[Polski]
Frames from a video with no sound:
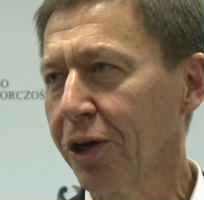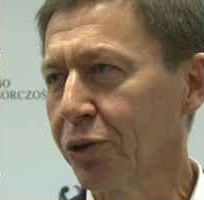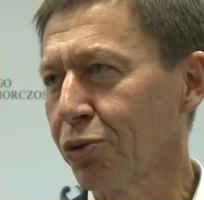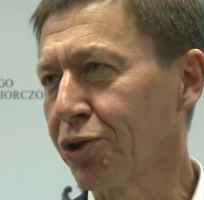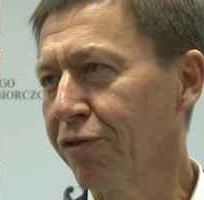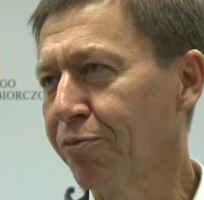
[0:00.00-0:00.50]

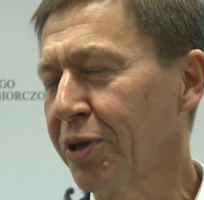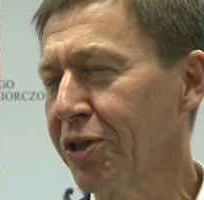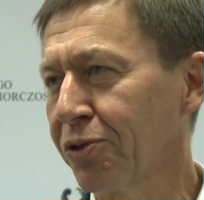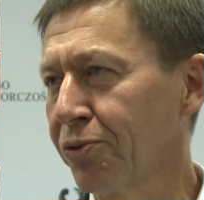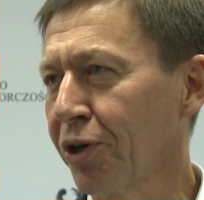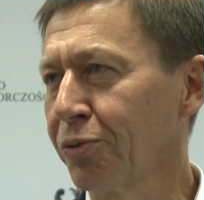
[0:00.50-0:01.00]
którzy
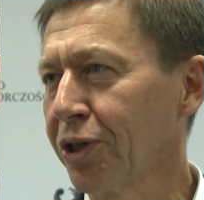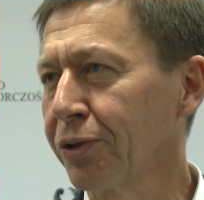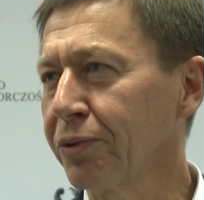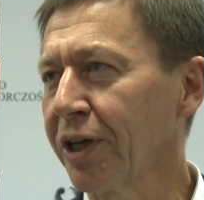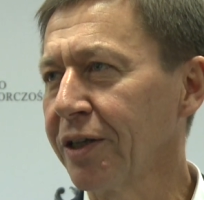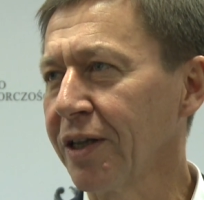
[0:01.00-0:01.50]
wpisują się
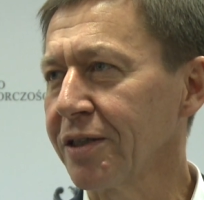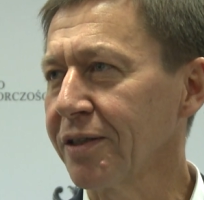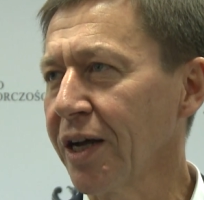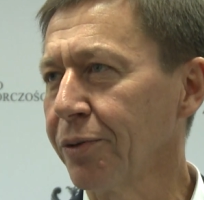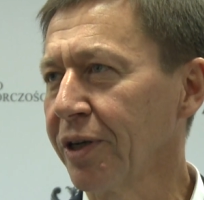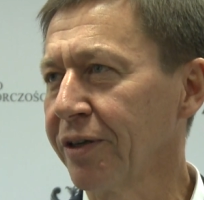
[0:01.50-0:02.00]
tutaj na
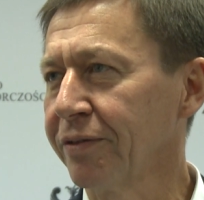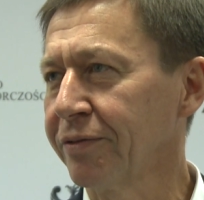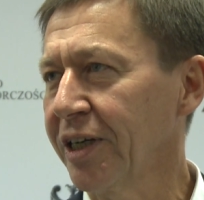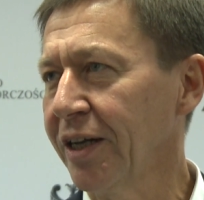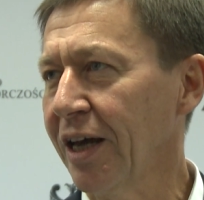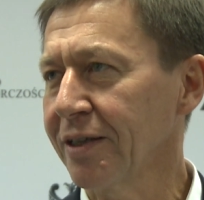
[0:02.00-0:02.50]
stałe w
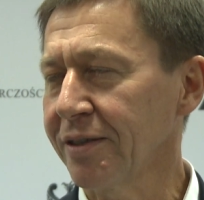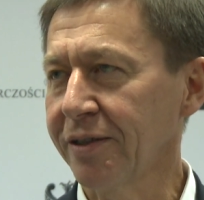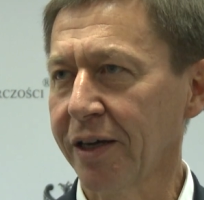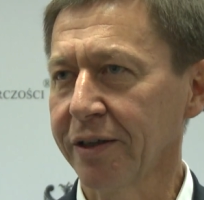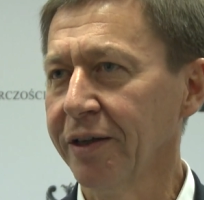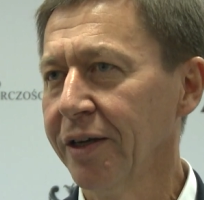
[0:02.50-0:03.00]

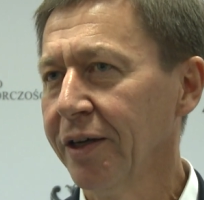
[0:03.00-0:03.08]
relacje